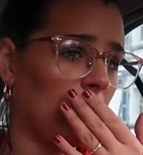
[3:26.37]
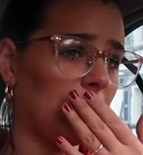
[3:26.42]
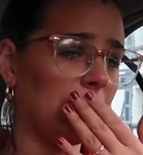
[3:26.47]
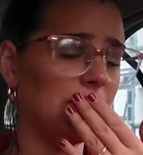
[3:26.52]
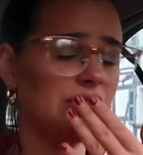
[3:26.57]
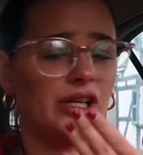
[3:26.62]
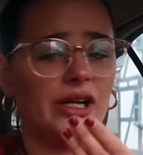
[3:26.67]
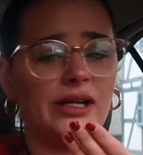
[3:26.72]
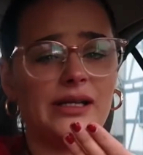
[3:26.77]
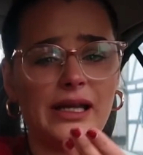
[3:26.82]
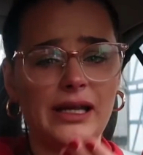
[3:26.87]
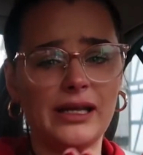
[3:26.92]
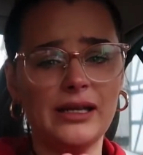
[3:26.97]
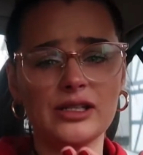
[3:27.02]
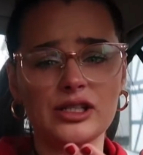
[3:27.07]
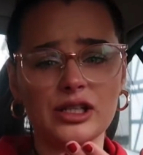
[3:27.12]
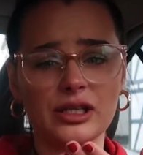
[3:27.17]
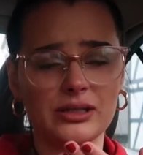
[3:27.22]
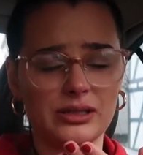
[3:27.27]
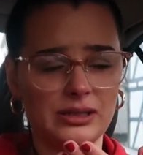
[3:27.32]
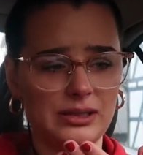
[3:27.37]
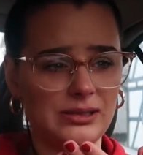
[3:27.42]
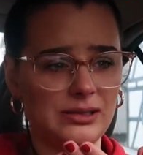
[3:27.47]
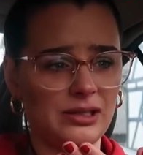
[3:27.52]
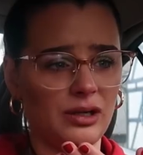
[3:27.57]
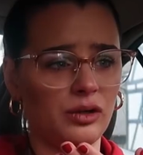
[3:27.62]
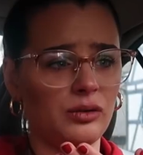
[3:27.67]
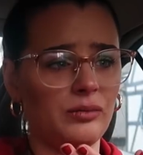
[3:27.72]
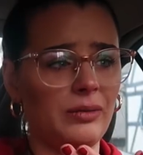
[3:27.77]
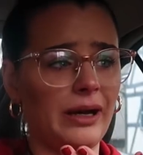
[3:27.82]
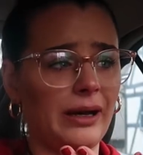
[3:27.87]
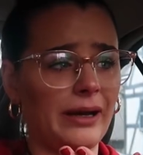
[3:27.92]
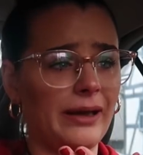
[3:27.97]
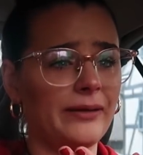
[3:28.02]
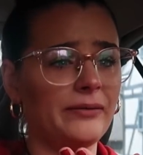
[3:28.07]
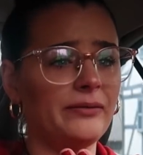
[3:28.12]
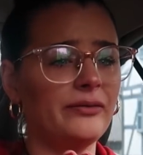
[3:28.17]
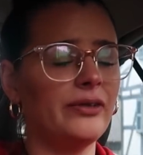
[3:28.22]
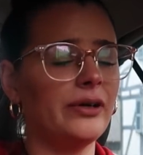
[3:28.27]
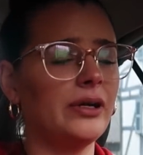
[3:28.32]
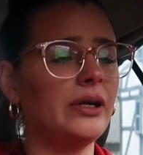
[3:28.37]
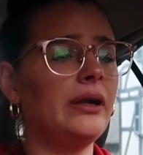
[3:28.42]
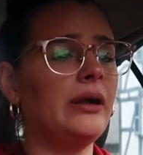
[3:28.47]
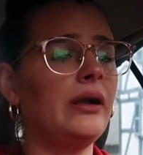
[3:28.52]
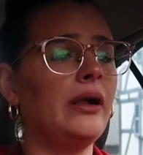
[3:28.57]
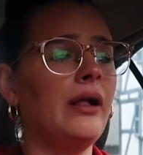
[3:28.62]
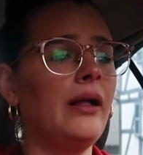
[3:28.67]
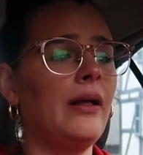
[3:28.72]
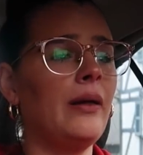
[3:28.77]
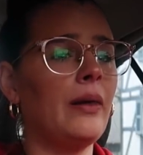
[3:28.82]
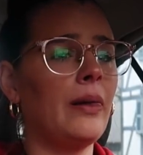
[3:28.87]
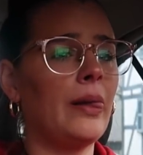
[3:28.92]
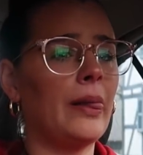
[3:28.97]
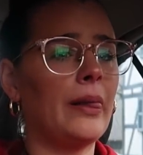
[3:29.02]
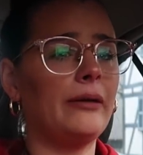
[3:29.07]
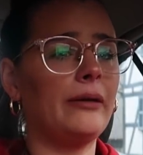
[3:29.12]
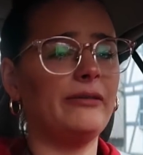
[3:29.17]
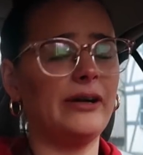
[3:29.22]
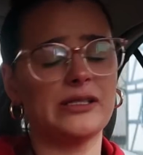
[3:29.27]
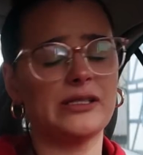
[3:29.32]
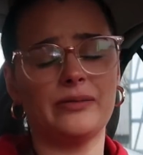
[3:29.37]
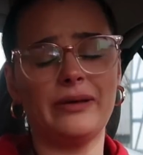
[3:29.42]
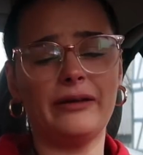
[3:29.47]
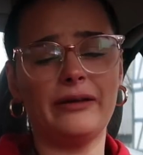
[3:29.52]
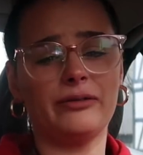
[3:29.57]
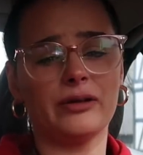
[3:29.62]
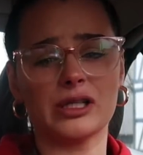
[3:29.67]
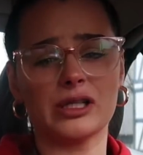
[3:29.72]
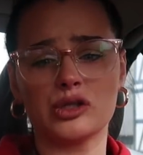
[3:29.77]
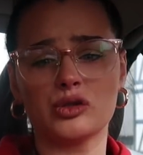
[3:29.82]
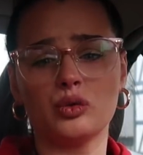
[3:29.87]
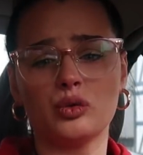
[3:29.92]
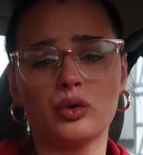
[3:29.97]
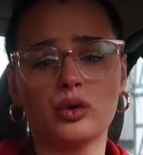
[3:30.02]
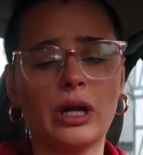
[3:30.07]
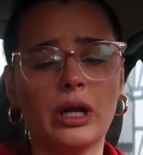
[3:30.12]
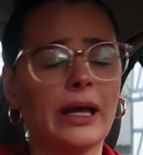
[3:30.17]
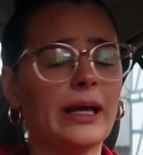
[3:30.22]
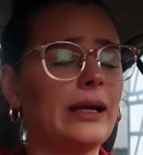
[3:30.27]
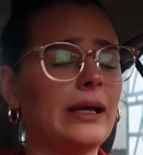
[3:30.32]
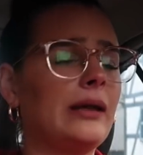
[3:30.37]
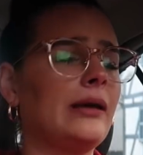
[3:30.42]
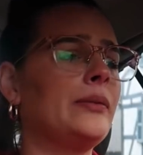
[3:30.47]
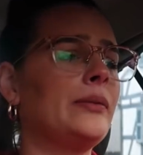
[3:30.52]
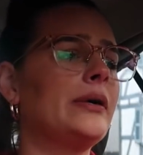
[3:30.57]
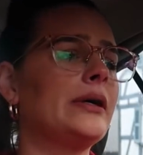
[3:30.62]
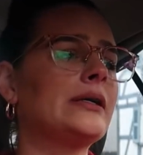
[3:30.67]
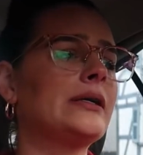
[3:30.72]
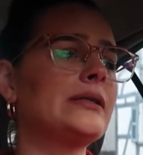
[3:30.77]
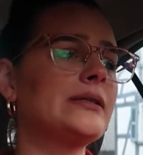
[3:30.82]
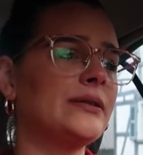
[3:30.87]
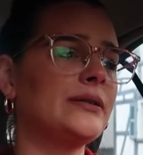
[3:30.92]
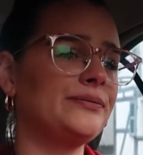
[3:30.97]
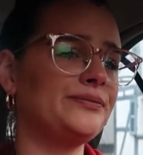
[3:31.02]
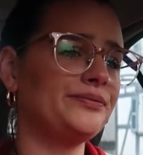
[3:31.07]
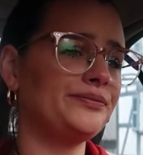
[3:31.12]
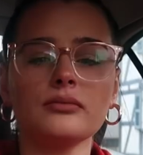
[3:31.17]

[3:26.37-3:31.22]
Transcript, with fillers: ich halt eh nicht richtig darüber reden will, weil es mir einfach zu unangenehm ist.